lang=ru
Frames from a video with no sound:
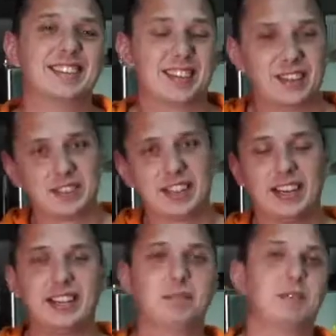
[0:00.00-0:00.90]
Здравствуйте,
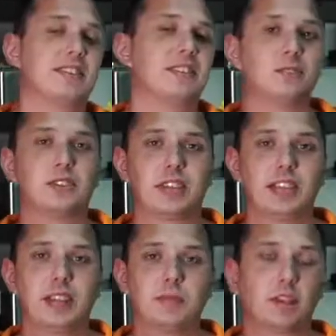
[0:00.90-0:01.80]
коллеги, меня зовут
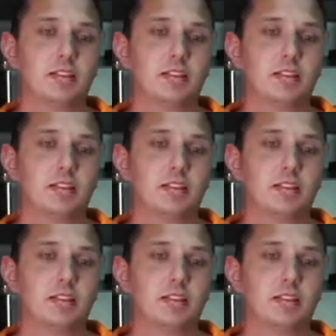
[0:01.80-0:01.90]
Сергей.